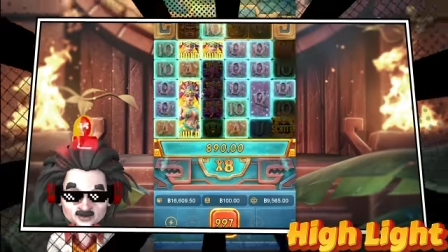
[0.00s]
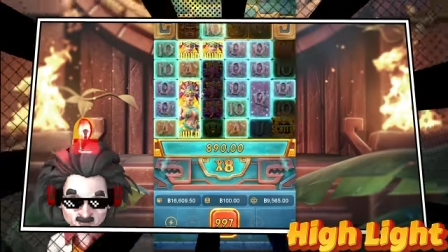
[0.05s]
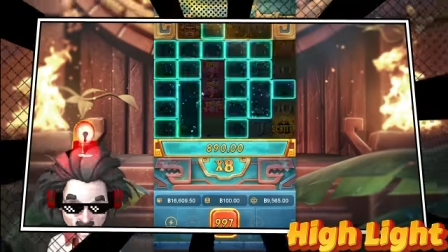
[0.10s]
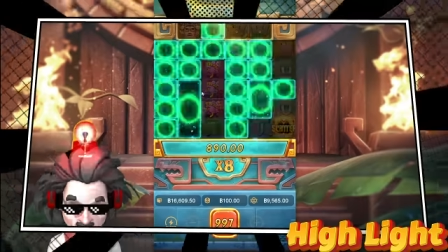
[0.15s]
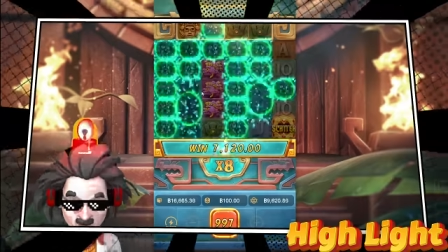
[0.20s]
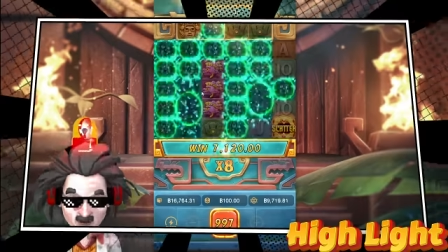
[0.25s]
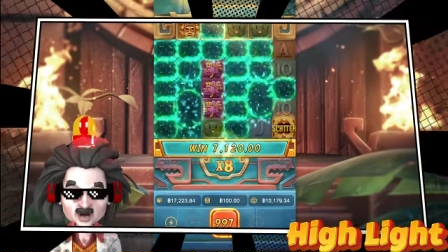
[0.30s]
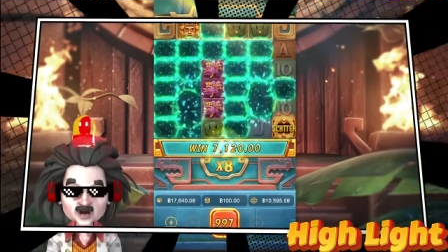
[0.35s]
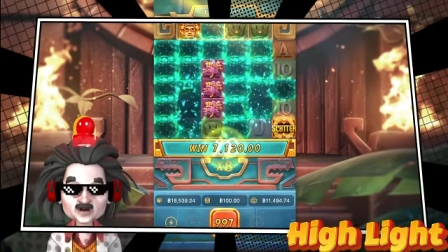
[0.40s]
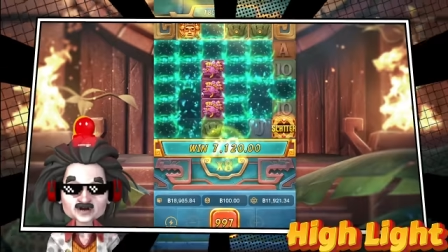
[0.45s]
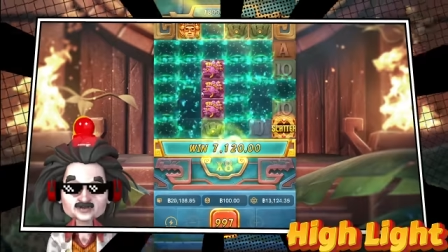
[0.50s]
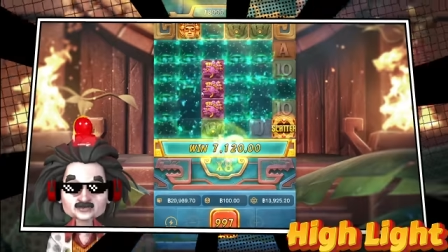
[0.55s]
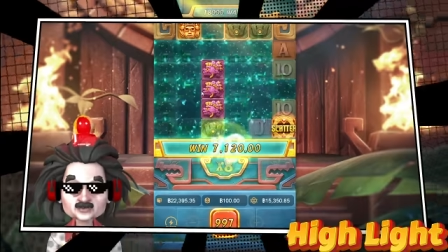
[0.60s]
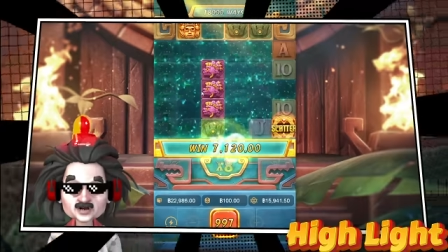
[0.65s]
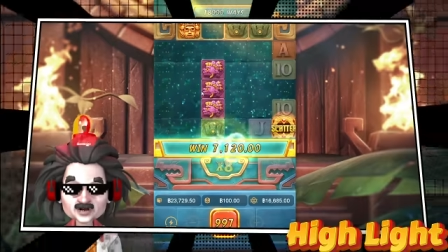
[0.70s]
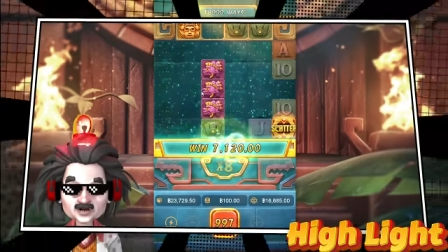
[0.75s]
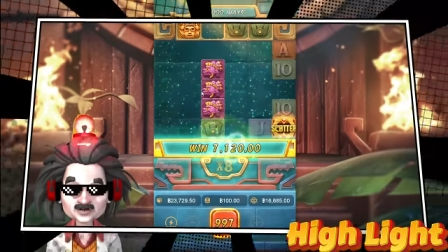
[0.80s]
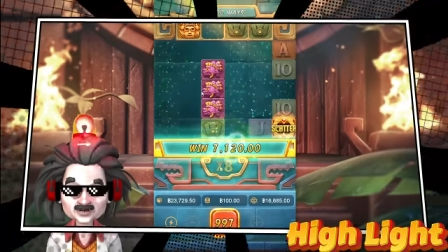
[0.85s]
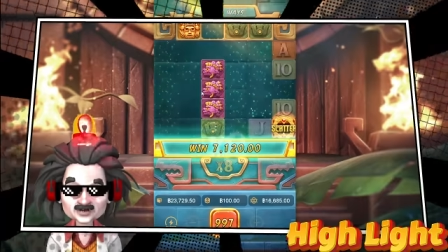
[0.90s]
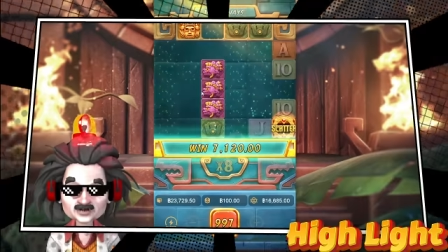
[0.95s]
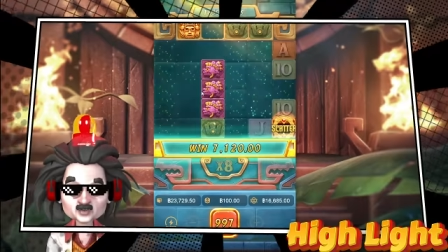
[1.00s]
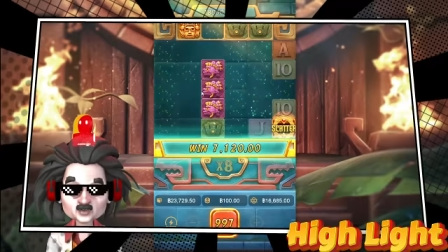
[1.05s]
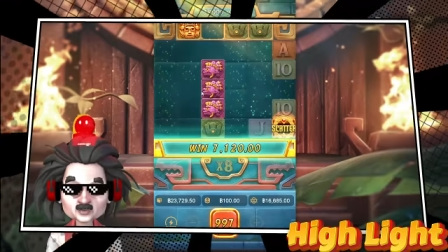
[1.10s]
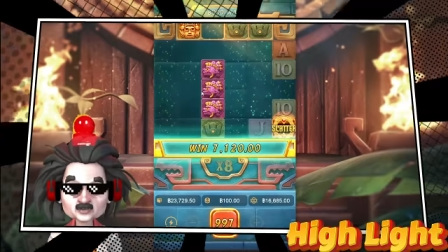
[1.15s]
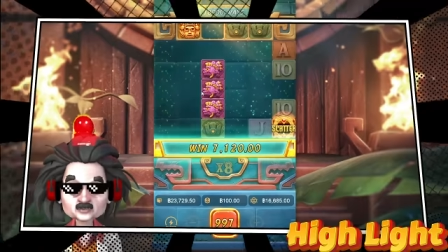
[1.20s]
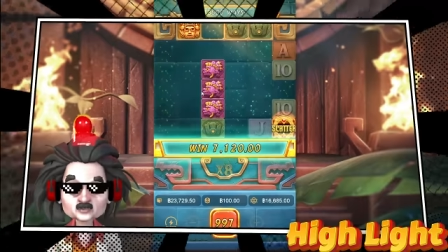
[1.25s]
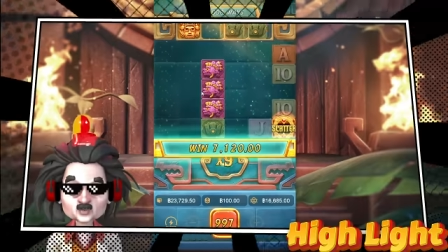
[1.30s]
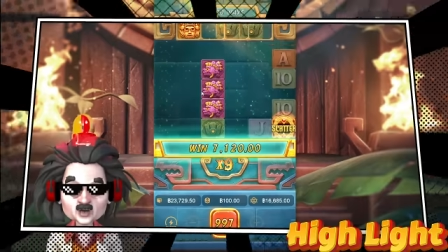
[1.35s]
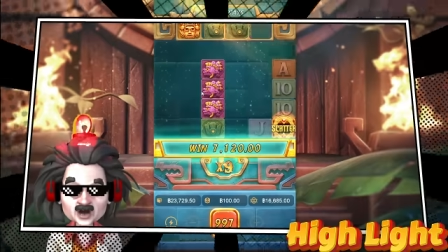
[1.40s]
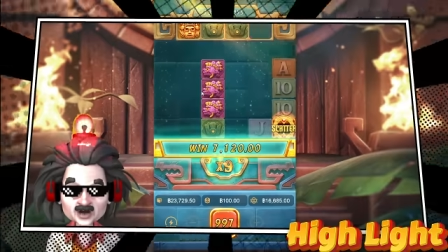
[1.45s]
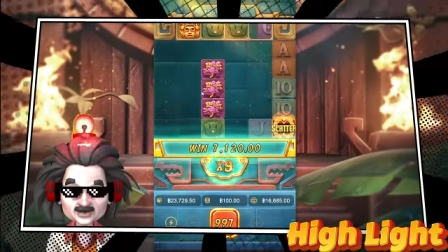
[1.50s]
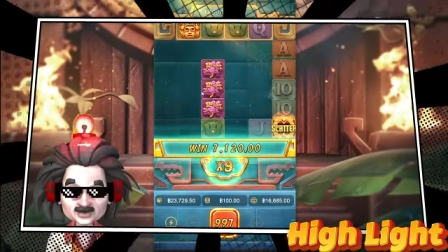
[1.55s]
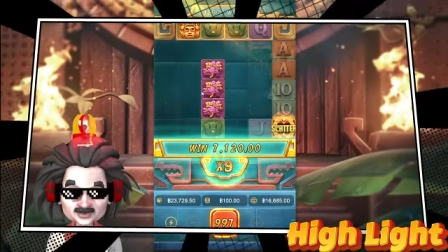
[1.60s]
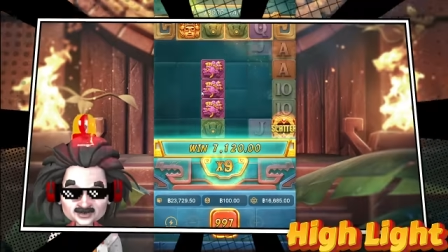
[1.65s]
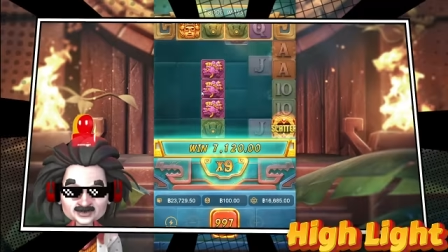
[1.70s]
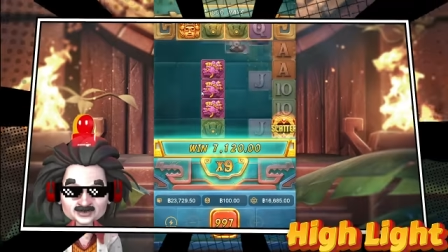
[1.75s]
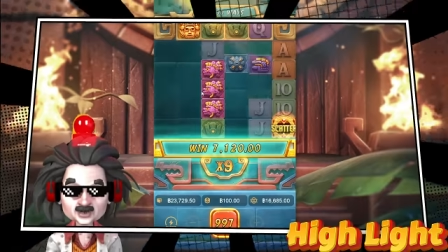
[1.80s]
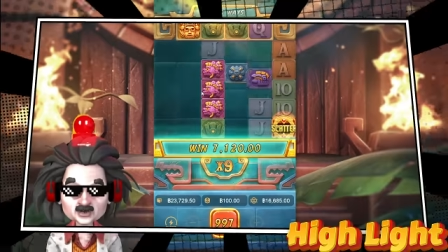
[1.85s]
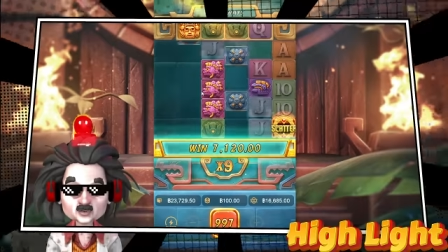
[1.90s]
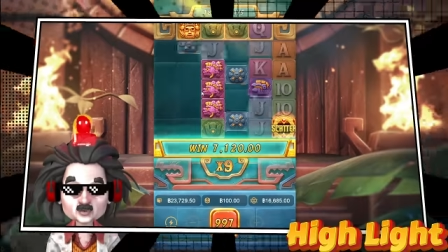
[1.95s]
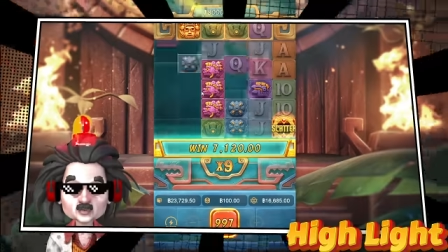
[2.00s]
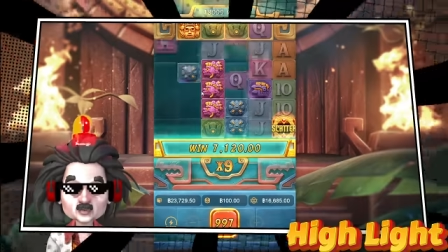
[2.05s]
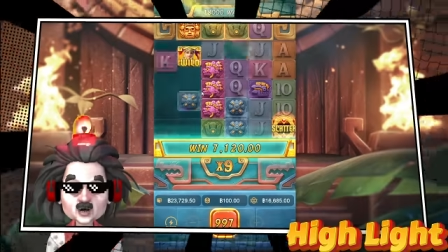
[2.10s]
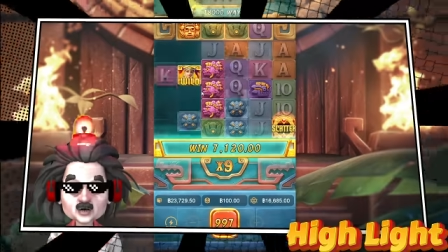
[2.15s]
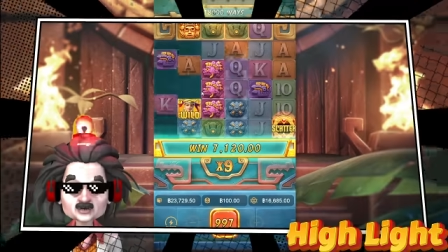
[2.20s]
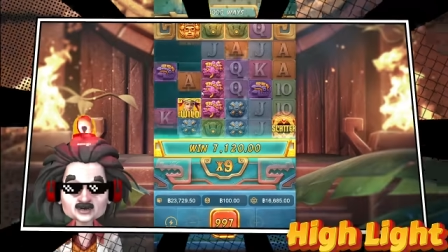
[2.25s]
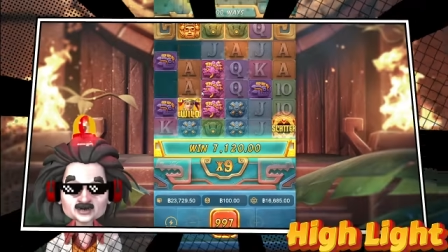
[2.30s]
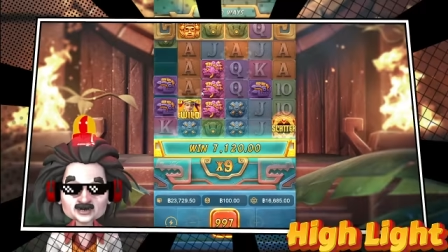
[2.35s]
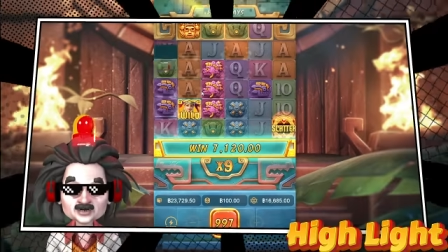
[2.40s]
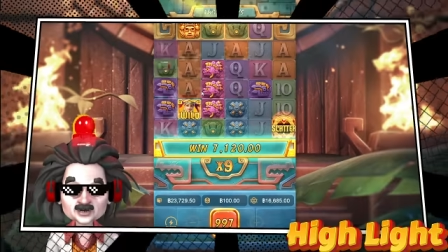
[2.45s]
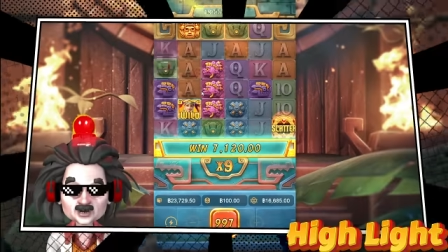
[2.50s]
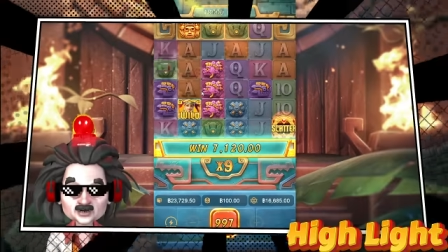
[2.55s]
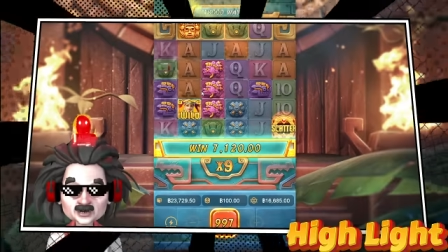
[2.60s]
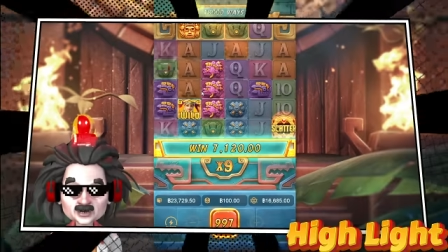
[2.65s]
โอ้สิบิวบังนี้อู้จิโก